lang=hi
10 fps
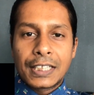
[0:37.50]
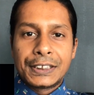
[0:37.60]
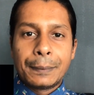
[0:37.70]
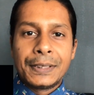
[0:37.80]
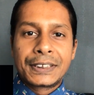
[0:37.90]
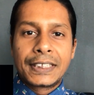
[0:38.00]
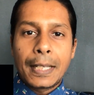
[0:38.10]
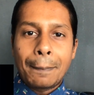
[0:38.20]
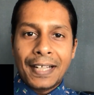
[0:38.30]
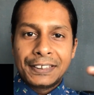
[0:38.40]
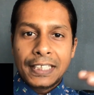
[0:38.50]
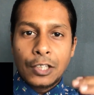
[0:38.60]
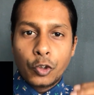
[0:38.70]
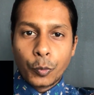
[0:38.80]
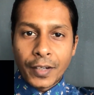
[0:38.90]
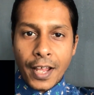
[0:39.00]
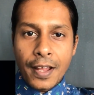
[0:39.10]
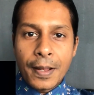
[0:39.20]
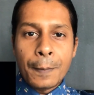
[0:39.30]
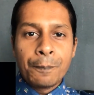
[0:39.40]
कस्टमर्स के पैसे डूब रहे
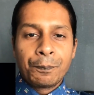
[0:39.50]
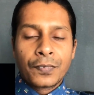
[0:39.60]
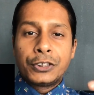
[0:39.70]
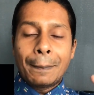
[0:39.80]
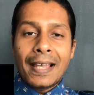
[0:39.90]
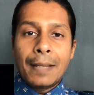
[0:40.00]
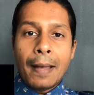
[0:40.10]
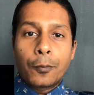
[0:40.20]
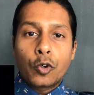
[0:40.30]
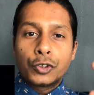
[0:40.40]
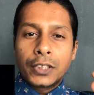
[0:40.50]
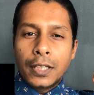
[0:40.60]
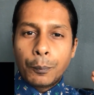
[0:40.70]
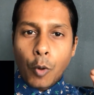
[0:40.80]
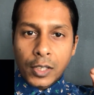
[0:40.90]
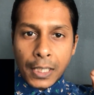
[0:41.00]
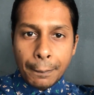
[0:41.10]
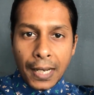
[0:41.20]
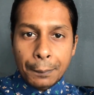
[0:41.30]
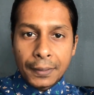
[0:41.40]
हैं उससे पहले मैं आपको कुछ इंपॉर्टेंट
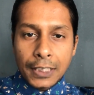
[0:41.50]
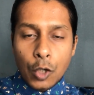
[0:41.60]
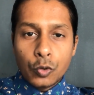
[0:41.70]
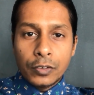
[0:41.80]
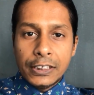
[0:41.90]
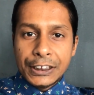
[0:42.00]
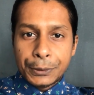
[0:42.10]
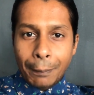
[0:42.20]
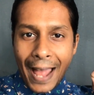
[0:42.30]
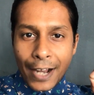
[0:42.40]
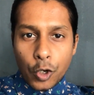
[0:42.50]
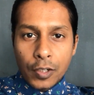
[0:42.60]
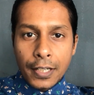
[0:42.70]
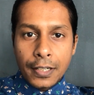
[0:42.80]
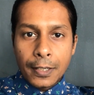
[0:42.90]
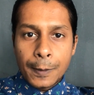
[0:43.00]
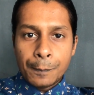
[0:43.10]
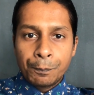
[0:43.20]
बात बताऊं इस बैंक को लेके